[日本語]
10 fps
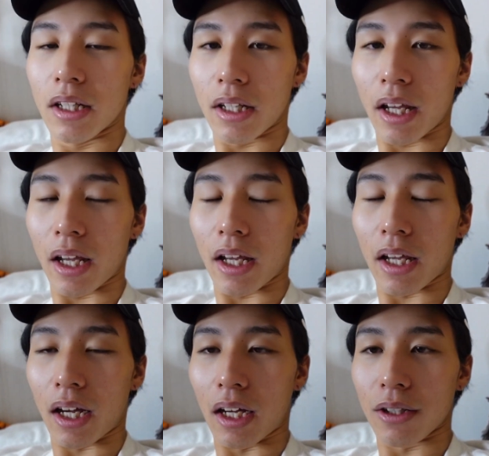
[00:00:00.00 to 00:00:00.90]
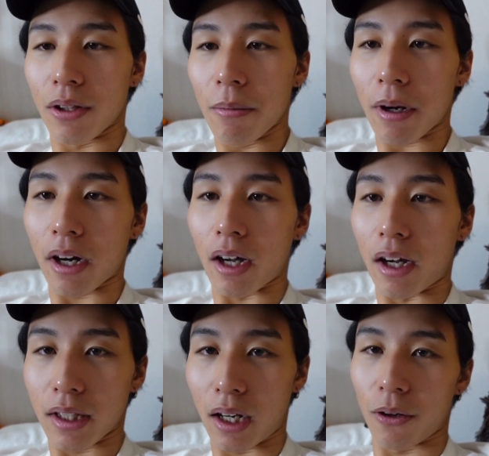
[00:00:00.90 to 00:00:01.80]
で、あの、今か
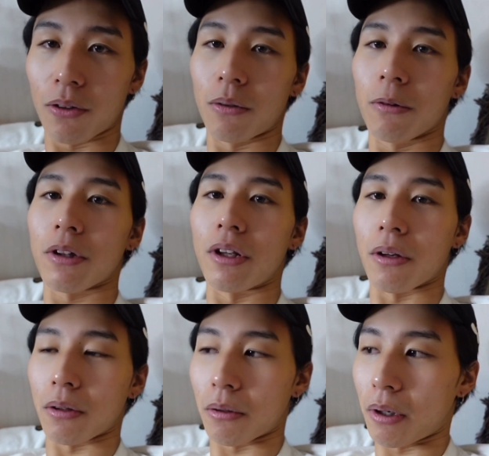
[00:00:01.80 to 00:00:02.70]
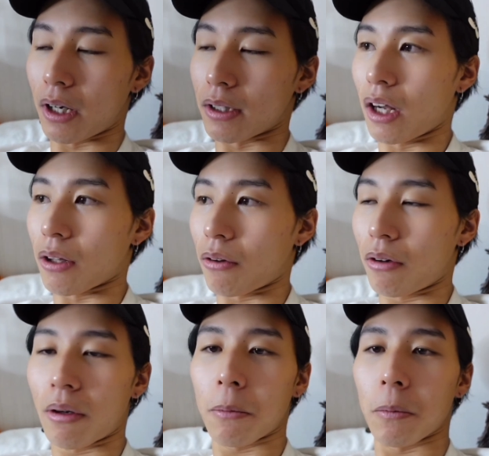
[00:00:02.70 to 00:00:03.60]
らやろうと思ってることは、こ
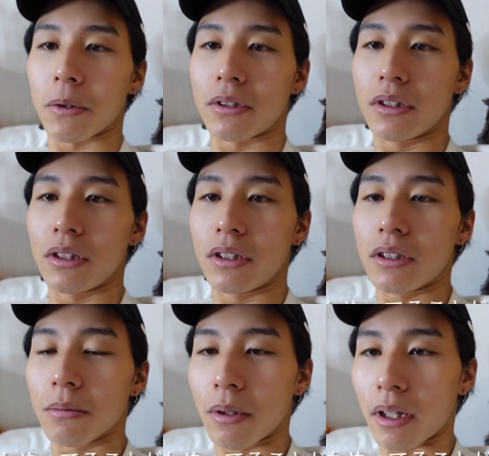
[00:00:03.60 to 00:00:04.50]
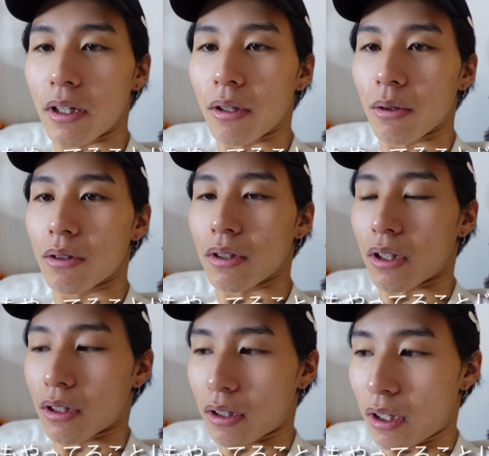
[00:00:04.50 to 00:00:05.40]
れはもう別にいつもやってることじゃ
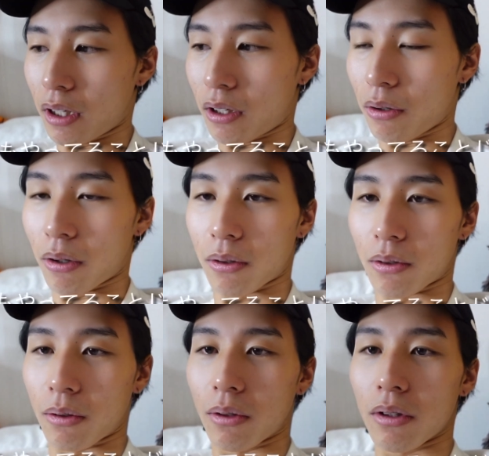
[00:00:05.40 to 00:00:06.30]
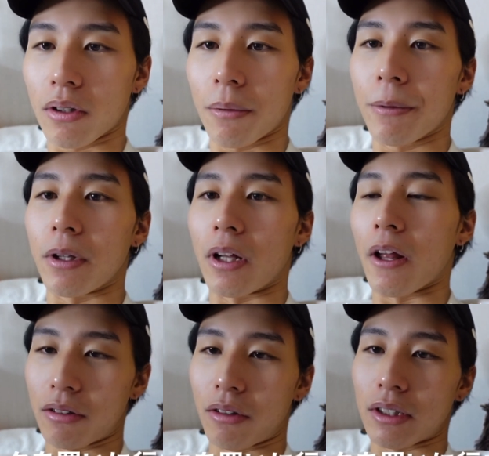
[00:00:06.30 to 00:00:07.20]
なくて、今日はこの動画のために
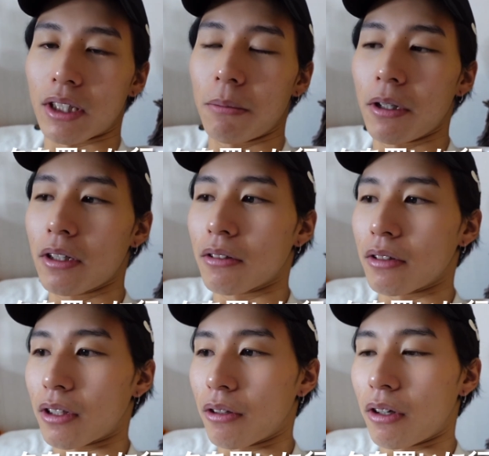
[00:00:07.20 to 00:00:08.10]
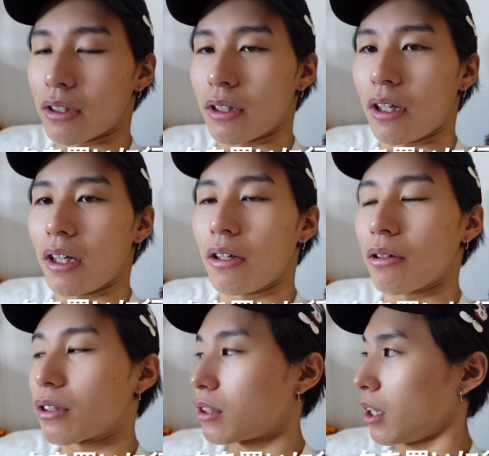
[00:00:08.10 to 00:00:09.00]
ね、ちょっと朝マックをね、今日朝早
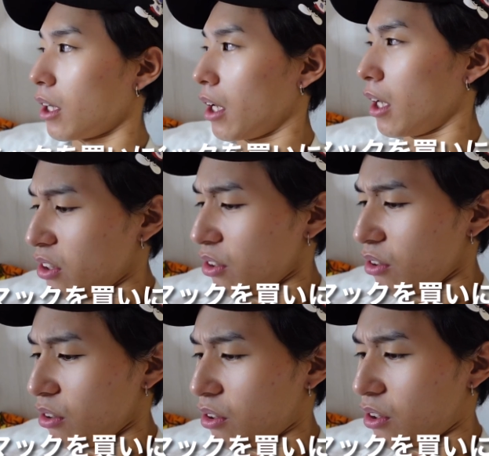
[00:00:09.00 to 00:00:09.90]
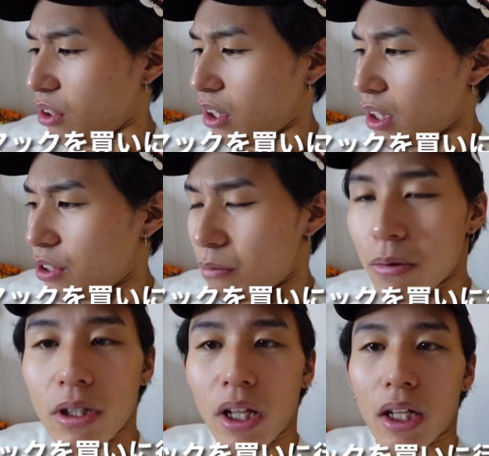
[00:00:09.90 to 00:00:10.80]
起きしたんでね、ちょっとゆっくりね、準備
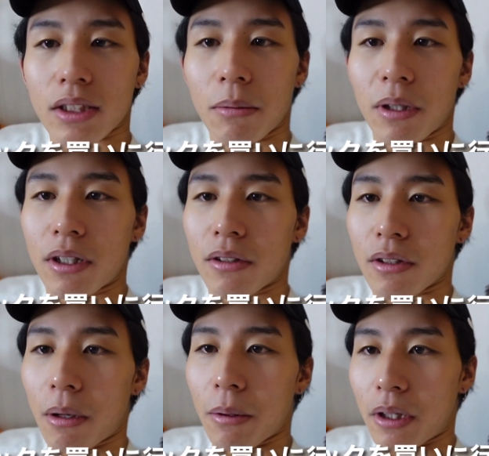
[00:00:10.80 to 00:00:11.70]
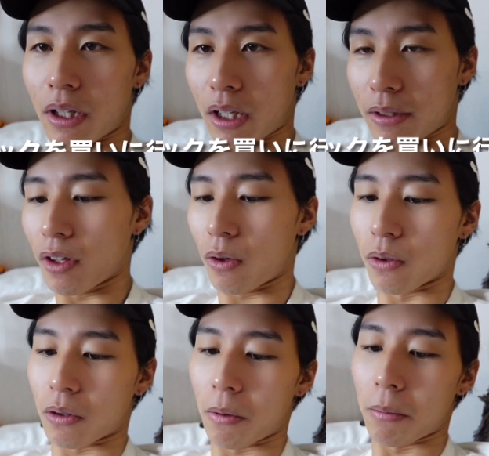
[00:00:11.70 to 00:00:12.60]
して朝マックを食べにね、行こ
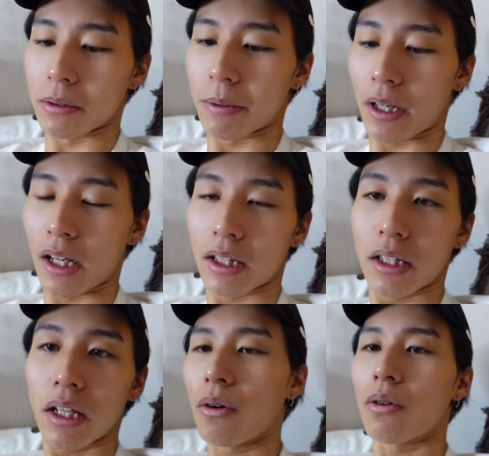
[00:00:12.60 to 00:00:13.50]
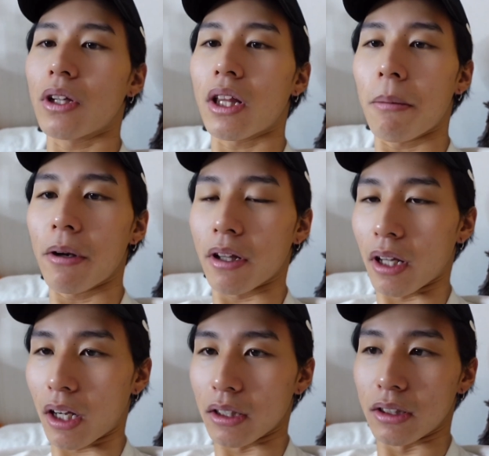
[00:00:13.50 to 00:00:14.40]
うと思います。まあ、買って、ここで食べるっ
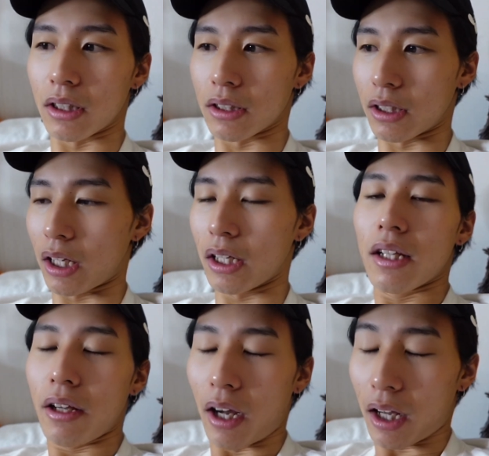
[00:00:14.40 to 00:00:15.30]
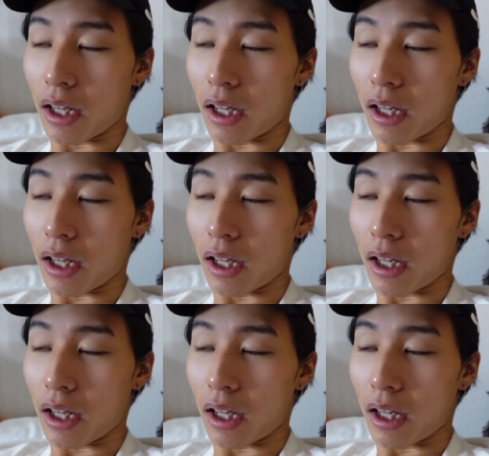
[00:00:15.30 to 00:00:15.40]
て感じですね。では、